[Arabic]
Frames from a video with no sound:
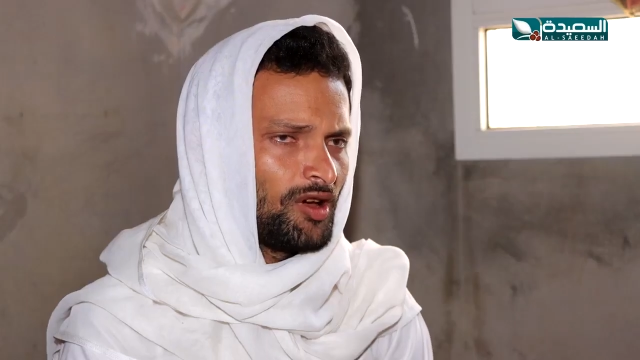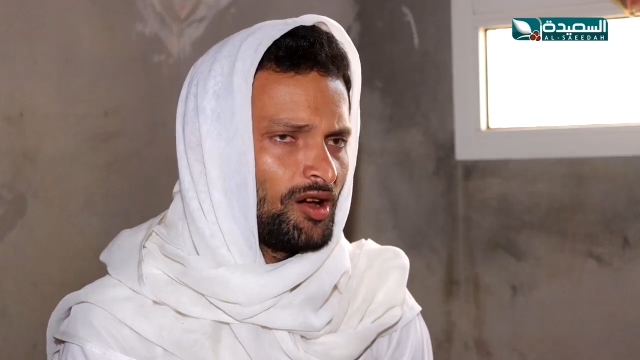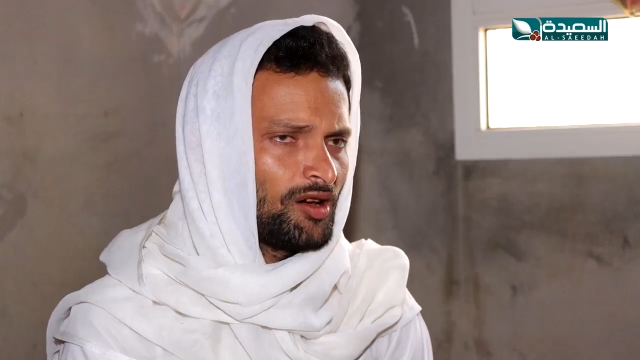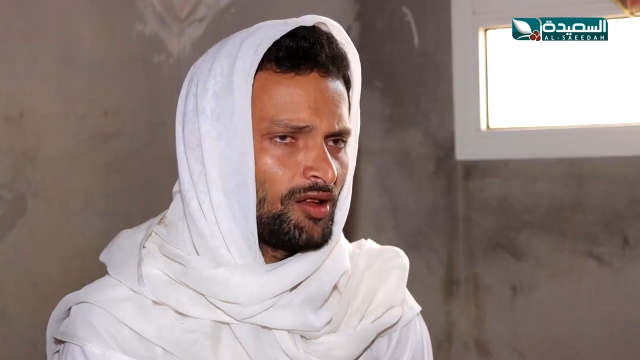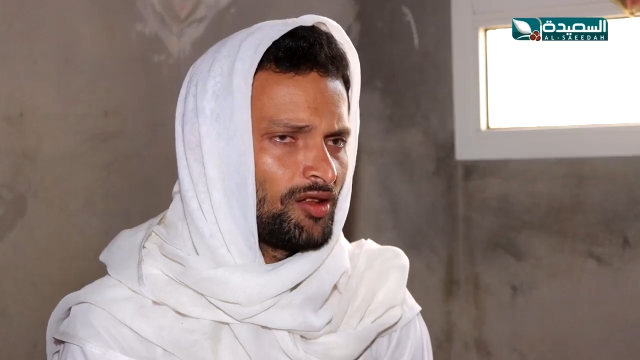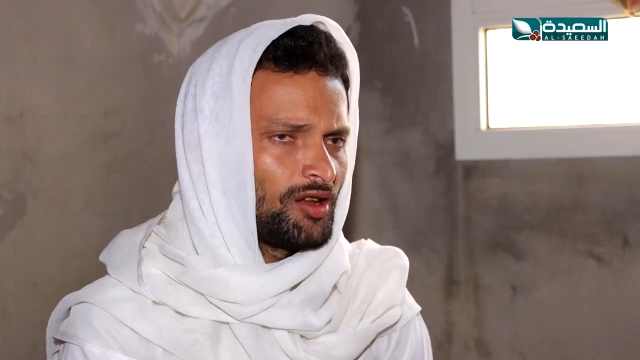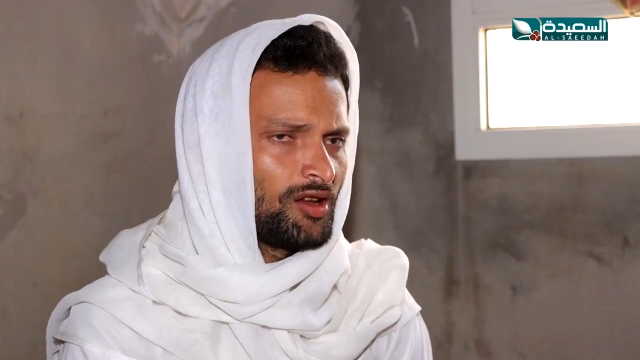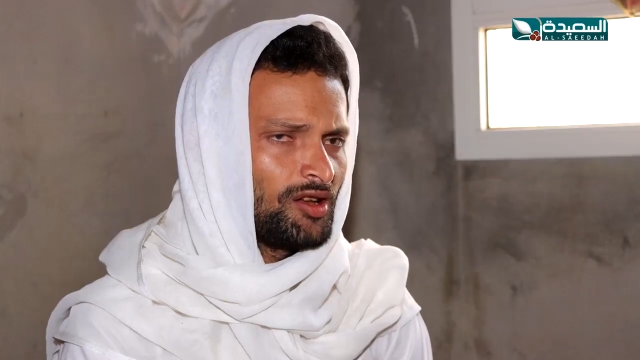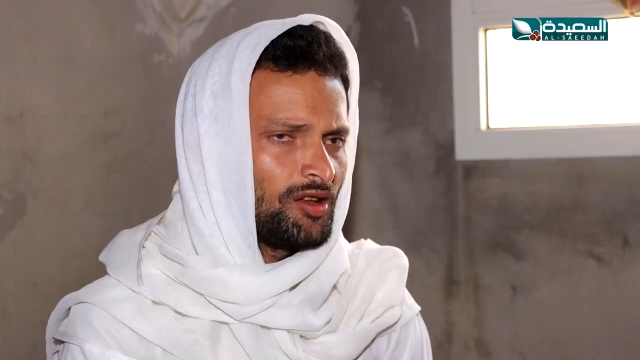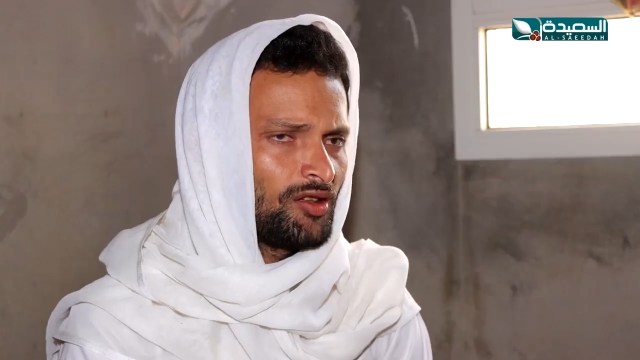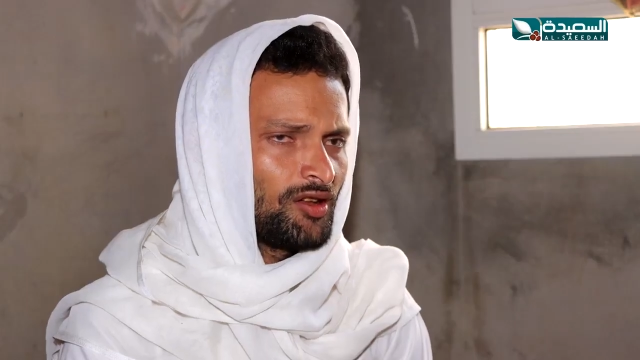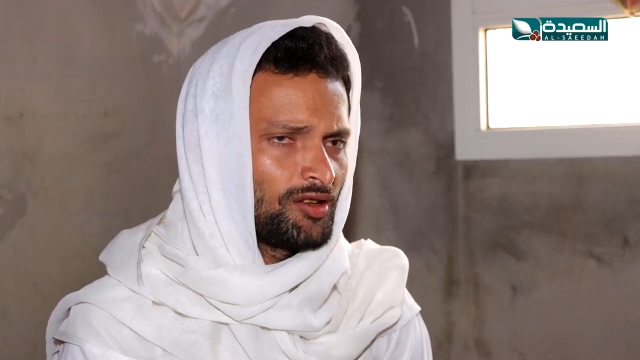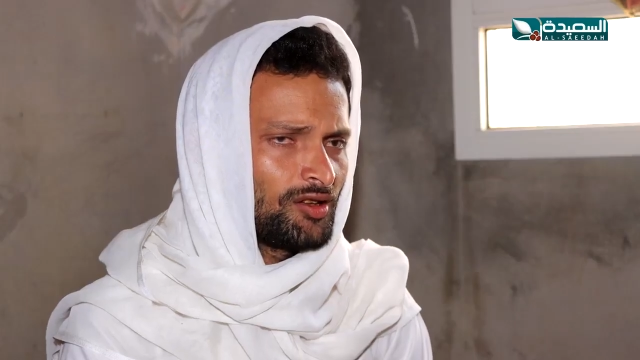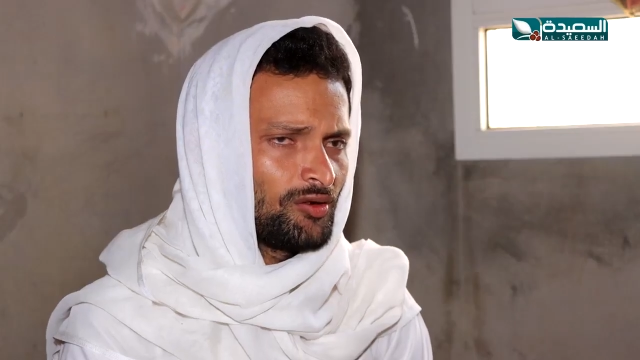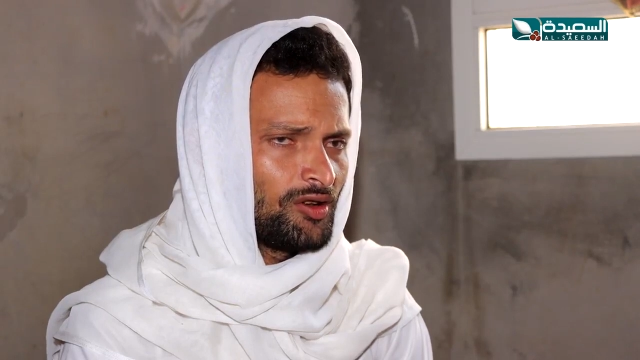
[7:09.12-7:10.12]
أخذ
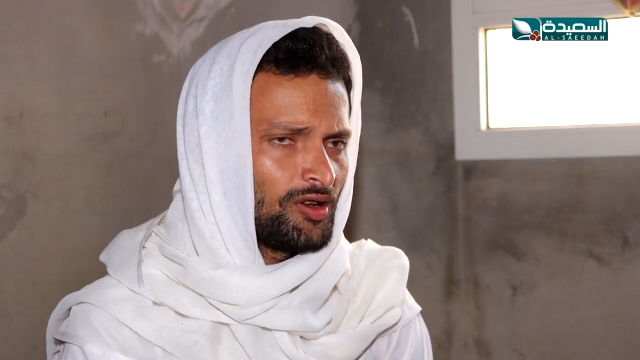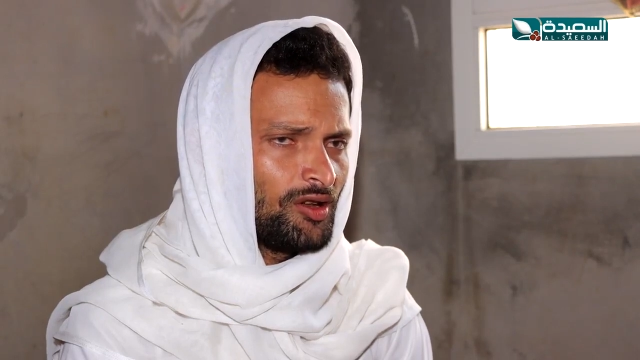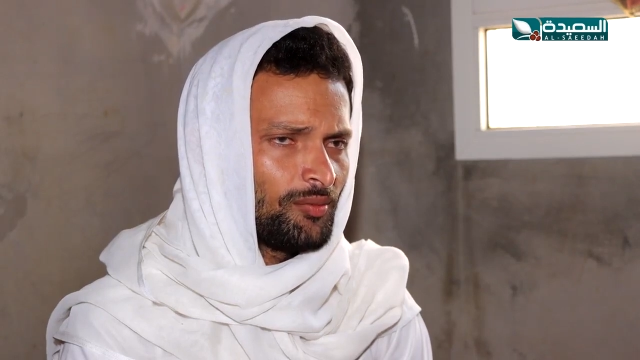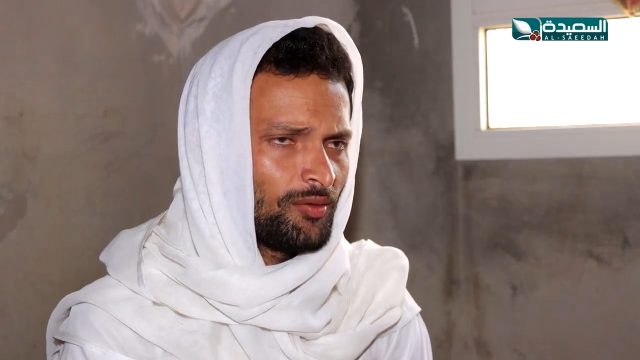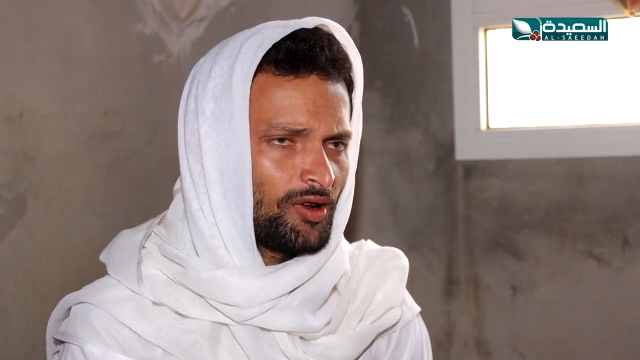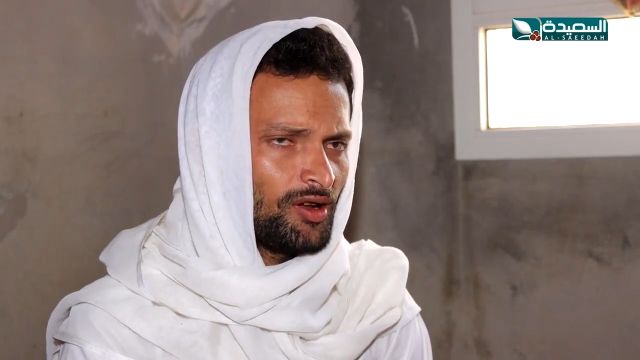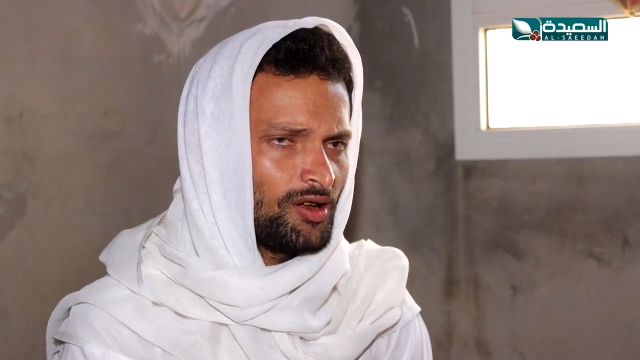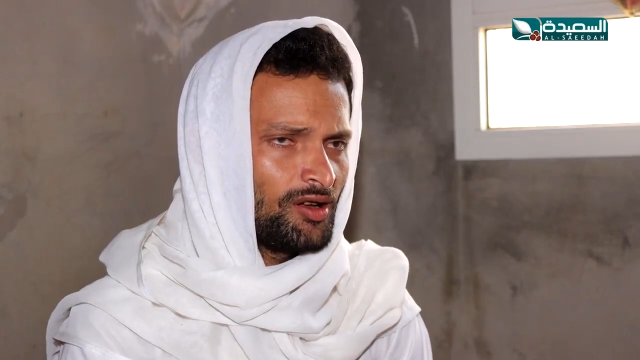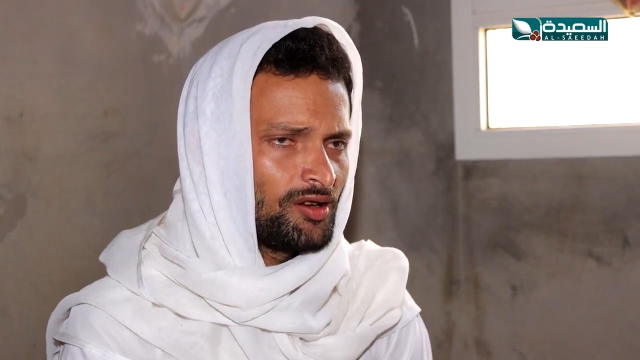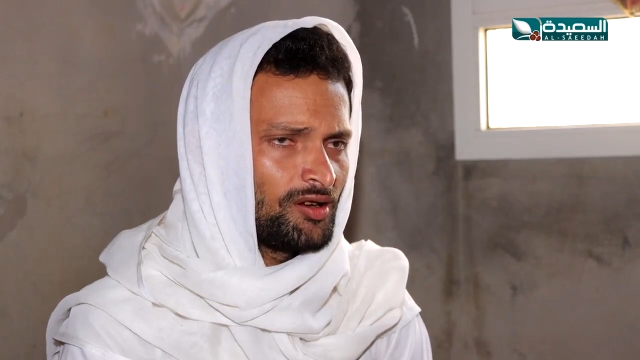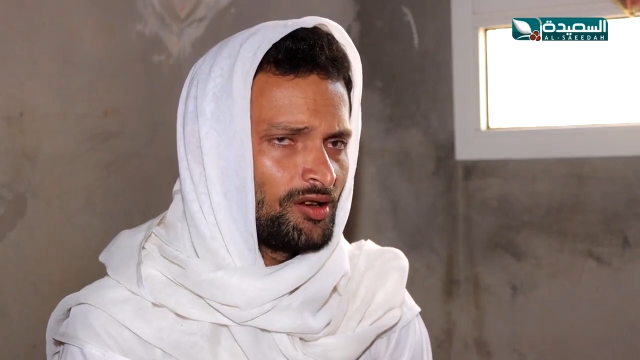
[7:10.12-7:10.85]
العظة والعبرة